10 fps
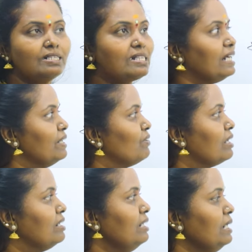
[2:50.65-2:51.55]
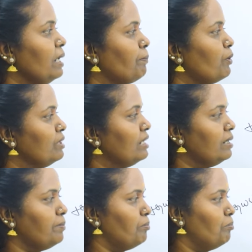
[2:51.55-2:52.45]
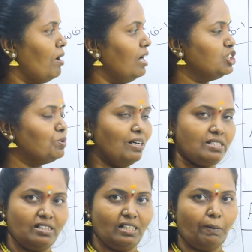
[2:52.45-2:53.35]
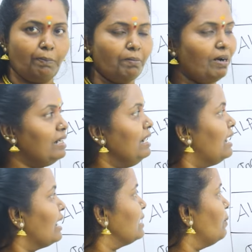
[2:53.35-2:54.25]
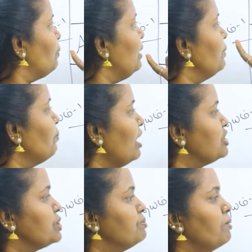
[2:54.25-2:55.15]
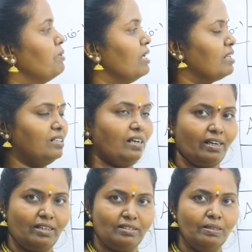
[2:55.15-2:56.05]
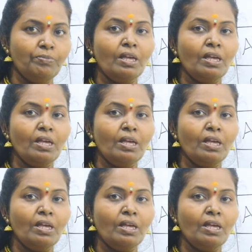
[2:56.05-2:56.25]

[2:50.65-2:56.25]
சரி இவங்களுக்கு இப்போ இந்த மார்ச் மாதத்துக்கு அப்புறமாட்டி லக்ன புள்ளி மாற்றம் அப்படிங்கிறது நடக்குது